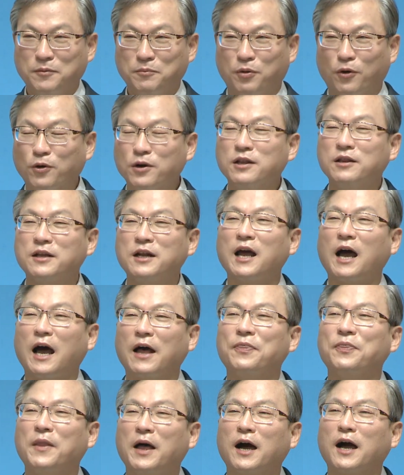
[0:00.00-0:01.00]
본인들이
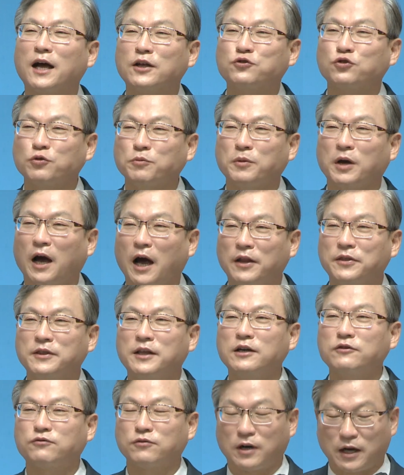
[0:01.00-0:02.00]
안 나가주면 안
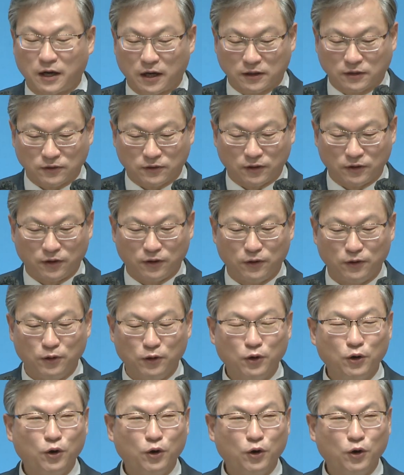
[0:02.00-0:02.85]
될 줄 알았거든요.